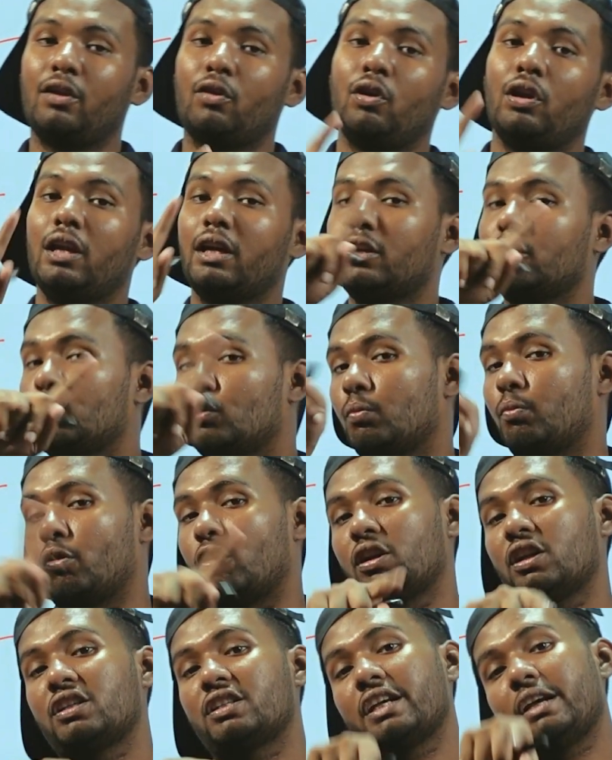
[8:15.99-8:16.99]
নইলে কিন্তু
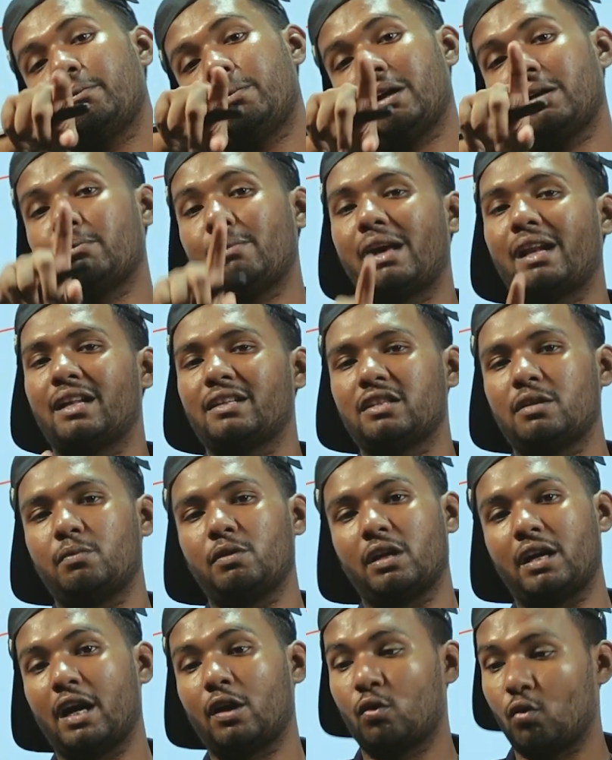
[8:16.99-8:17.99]
বডির সেই পার্ট মারা
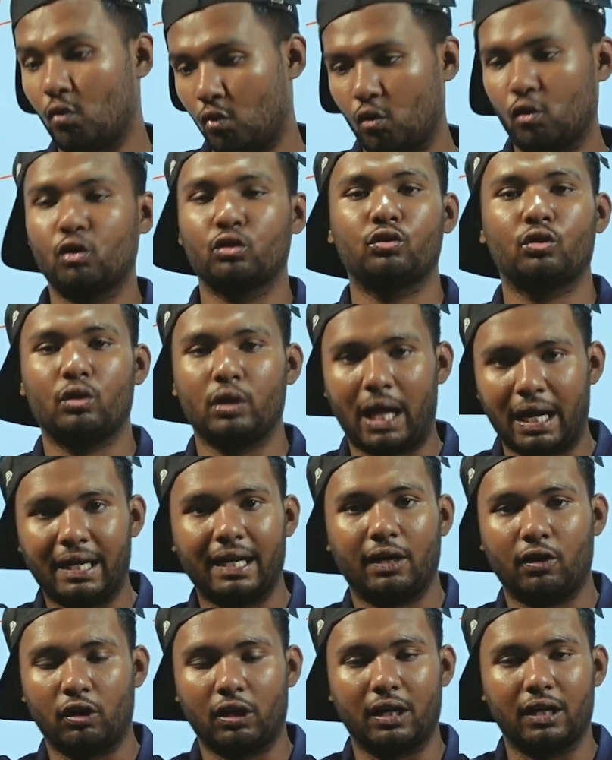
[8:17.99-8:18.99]
যাবে কারণ ওরও তো
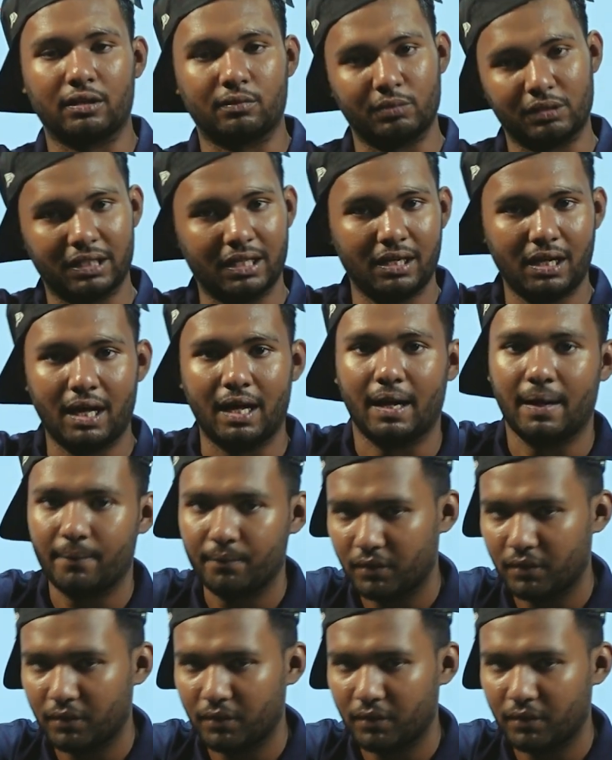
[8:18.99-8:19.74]
রান্না করা লাগবে তাই না